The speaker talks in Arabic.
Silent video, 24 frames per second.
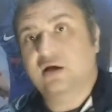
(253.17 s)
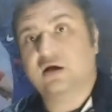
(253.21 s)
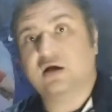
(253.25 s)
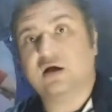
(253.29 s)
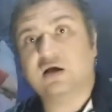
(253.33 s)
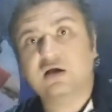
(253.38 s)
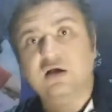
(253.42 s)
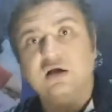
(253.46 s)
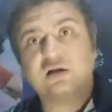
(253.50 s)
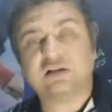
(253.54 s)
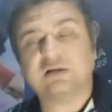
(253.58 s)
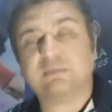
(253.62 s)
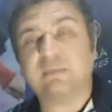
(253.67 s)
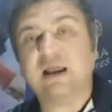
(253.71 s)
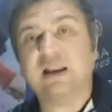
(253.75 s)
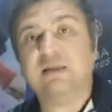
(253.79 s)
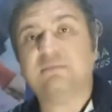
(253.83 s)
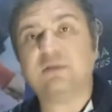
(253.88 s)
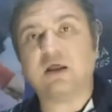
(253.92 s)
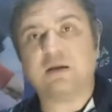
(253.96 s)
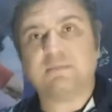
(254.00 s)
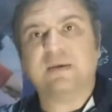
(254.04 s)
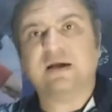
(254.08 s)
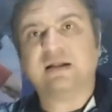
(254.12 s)
غيرت يا
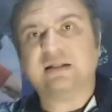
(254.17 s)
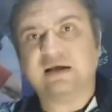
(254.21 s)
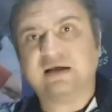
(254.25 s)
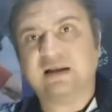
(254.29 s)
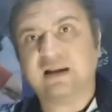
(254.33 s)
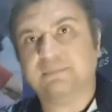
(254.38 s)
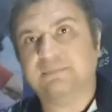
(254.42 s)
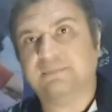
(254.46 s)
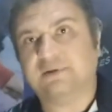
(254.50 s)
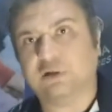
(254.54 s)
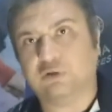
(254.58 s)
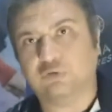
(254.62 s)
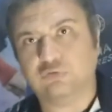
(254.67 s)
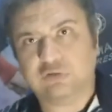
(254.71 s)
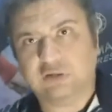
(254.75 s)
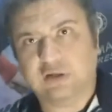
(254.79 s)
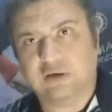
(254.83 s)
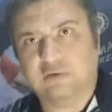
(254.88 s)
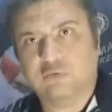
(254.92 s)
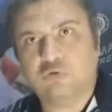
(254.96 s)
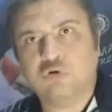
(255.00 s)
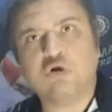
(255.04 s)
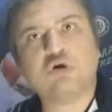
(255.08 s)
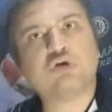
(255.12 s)
معلم الاربع تغييرات بتاعتك
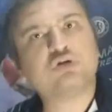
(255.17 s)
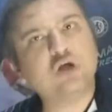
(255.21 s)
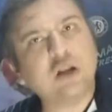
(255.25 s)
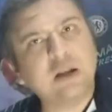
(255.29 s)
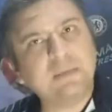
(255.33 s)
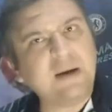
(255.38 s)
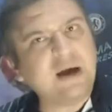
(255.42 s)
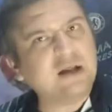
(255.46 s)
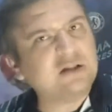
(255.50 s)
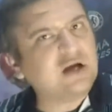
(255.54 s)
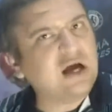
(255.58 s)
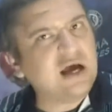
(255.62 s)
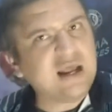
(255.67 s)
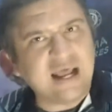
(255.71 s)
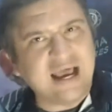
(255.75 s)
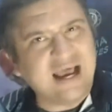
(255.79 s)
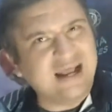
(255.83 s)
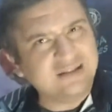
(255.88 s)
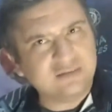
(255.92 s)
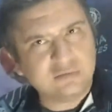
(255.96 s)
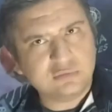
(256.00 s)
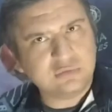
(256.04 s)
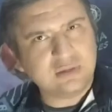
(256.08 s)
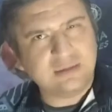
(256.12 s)
جوارديولا بقى تغير
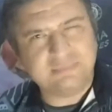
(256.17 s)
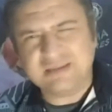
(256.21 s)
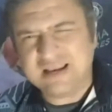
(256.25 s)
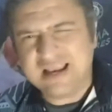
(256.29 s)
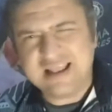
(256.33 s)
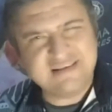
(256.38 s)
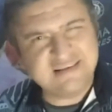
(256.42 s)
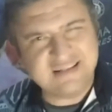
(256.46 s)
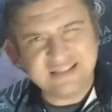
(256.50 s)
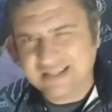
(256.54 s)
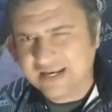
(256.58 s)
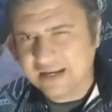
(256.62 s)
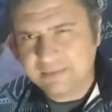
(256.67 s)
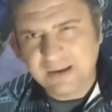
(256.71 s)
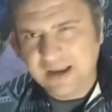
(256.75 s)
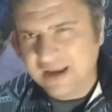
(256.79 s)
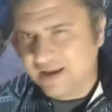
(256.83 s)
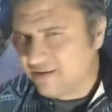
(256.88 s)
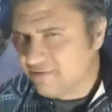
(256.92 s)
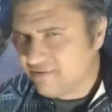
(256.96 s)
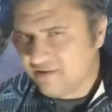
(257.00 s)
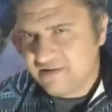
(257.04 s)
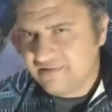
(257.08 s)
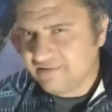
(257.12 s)
حاجه طب ننزل لنا
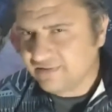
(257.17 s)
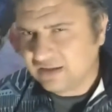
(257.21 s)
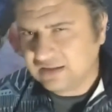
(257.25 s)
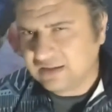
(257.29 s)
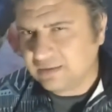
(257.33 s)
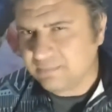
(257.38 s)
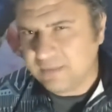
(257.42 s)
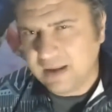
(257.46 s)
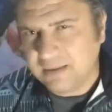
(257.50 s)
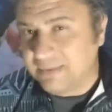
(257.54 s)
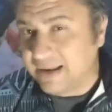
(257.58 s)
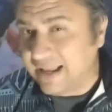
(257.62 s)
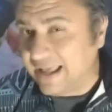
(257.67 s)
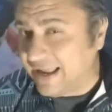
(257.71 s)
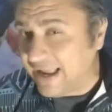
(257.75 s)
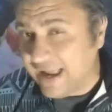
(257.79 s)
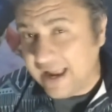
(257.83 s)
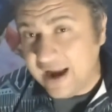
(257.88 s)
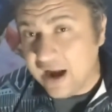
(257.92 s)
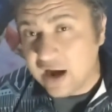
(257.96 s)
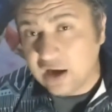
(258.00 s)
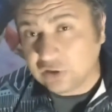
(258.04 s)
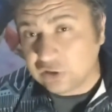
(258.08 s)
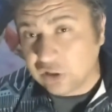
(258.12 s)
محرز يا اسطى طب نعمل اي
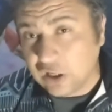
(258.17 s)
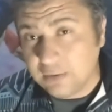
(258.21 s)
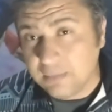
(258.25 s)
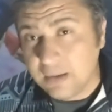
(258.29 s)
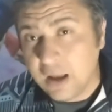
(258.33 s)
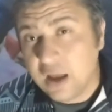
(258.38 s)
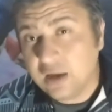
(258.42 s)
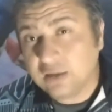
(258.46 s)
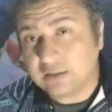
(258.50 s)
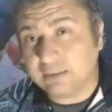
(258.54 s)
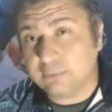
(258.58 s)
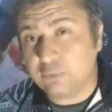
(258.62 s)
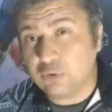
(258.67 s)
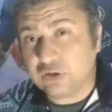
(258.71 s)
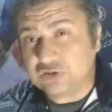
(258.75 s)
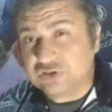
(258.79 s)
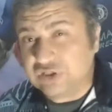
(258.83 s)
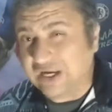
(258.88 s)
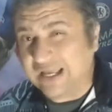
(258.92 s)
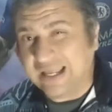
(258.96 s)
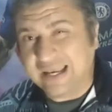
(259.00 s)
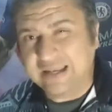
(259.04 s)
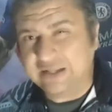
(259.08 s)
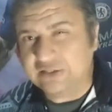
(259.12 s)
حاجه طب طب الواد
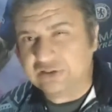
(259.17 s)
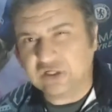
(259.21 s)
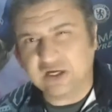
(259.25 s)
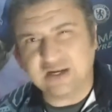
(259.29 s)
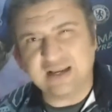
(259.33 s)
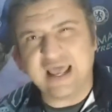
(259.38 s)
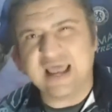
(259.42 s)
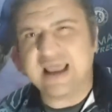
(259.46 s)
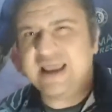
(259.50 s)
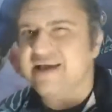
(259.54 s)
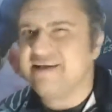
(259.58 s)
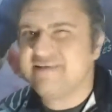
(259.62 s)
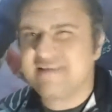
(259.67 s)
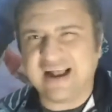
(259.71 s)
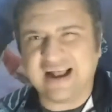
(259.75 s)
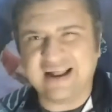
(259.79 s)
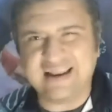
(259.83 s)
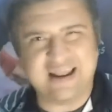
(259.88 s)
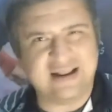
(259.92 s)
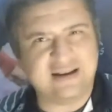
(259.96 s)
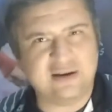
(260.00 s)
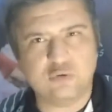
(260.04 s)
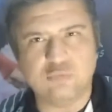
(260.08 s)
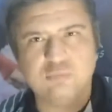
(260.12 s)
جاك جريتش انا يعني
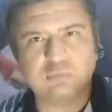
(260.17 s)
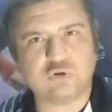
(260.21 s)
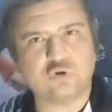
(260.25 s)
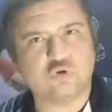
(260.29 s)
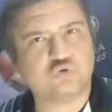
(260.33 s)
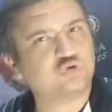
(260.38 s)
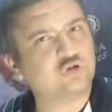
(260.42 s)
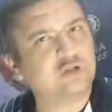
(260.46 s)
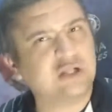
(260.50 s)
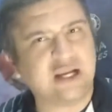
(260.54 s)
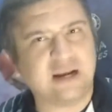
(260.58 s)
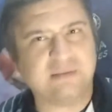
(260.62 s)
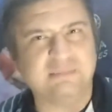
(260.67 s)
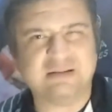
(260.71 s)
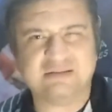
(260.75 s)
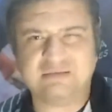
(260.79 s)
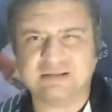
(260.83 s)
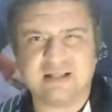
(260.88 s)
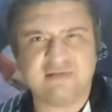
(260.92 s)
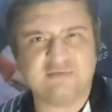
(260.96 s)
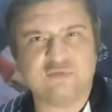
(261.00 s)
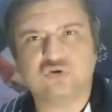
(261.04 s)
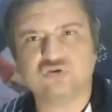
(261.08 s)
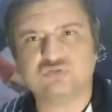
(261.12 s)
هيزعل يعني يوم ما تحط دكه ما
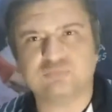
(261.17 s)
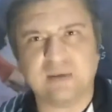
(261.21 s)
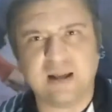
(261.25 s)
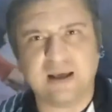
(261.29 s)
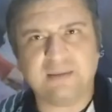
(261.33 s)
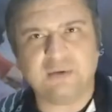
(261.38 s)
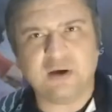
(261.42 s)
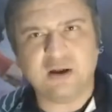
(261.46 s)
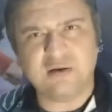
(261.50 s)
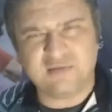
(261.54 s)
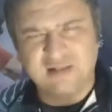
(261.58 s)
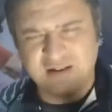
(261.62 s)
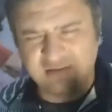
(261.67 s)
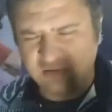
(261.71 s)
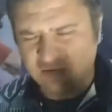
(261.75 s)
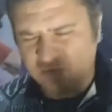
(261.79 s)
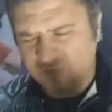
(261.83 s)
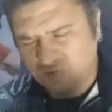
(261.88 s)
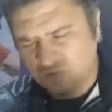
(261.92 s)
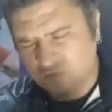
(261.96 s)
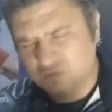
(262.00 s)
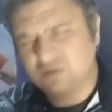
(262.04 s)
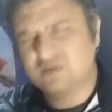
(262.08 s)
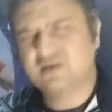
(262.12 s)
تنزلوش ملعب خالص
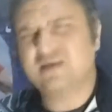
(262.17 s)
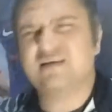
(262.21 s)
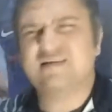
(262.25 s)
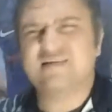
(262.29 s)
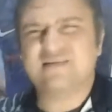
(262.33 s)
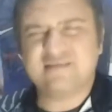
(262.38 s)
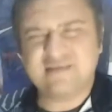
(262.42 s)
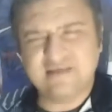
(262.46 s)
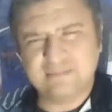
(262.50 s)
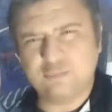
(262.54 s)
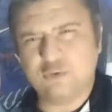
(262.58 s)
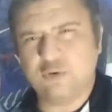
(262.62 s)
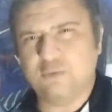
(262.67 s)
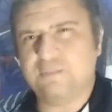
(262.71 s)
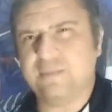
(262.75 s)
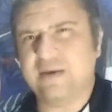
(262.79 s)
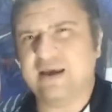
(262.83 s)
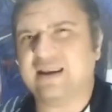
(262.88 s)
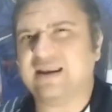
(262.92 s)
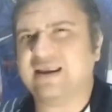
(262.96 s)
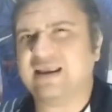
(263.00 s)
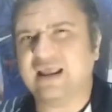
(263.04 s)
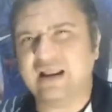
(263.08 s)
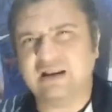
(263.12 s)
سيبهم
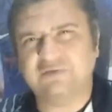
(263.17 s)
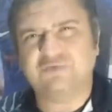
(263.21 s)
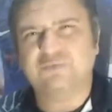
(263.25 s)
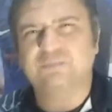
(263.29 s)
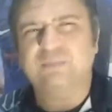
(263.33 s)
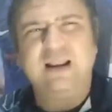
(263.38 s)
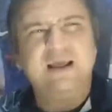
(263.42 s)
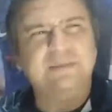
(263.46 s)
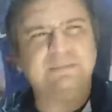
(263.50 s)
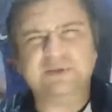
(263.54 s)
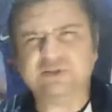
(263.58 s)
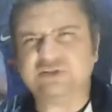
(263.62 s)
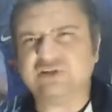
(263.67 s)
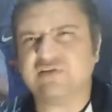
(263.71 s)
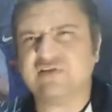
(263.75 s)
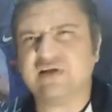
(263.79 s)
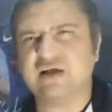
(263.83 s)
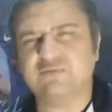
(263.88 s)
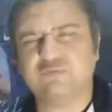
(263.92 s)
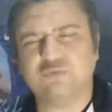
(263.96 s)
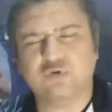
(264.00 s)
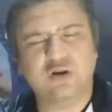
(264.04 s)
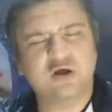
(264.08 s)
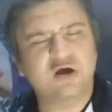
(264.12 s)
الرجاله في الملعب ماشيه
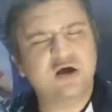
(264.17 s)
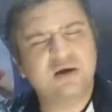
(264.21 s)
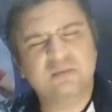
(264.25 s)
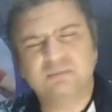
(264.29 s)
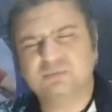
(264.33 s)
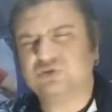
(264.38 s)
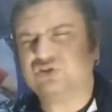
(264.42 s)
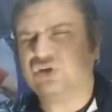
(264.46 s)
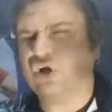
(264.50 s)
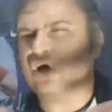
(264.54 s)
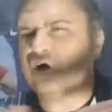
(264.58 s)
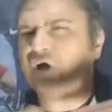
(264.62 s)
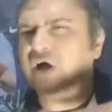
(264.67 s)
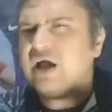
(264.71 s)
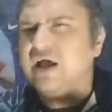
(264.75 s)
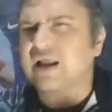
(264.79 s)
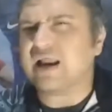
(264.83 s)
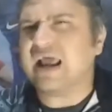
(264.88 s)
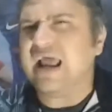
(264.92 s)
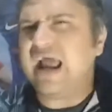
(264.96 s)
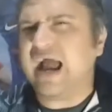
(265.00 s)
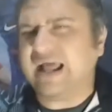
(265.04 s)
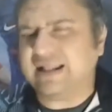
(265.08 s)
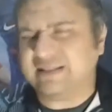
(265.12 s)
زي الفل مش
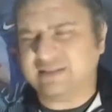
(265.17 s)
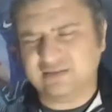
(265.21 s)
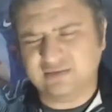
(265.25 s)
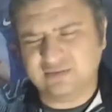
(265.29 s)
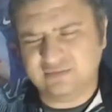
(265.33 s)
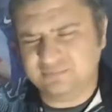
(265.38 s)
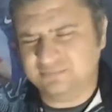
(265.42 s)
هنغير اي حاجه